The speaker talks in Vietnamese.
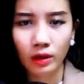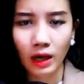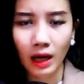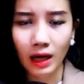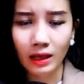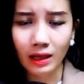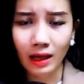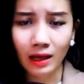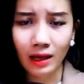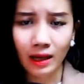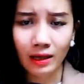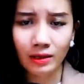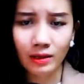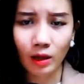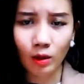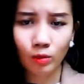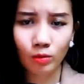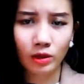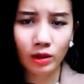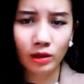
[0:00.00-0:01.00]
Hắn ta nghe
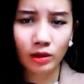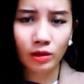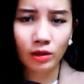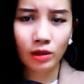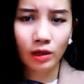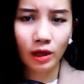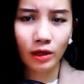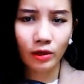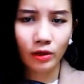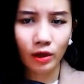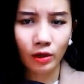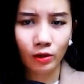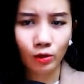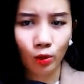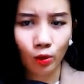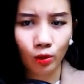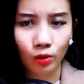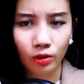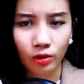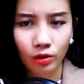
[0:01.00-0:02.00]
xong thì ngước lên nhìn
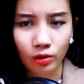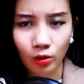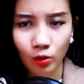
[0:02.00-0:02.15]
tôi,